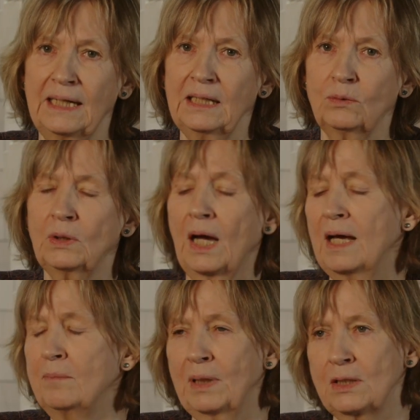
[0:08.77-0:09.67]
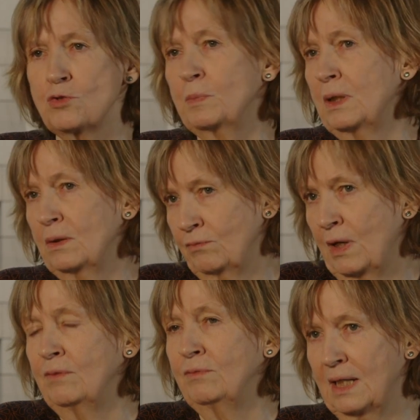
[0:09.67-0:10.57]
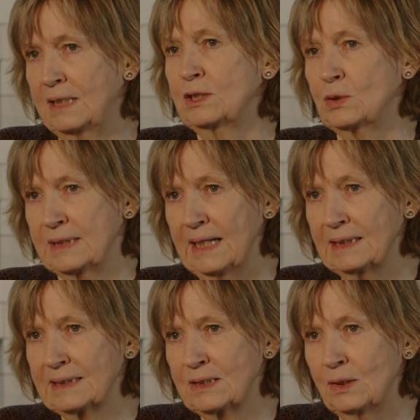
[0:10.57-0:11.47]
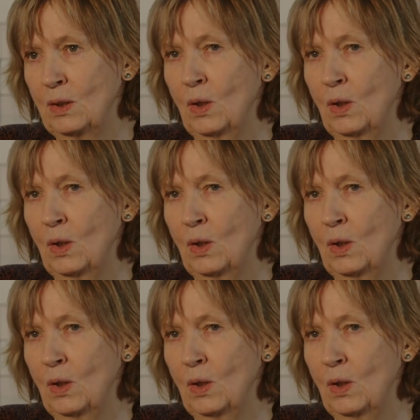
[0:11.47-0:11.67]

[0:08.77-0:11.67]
drei und nach einem Jahr waren wir halt zu sechst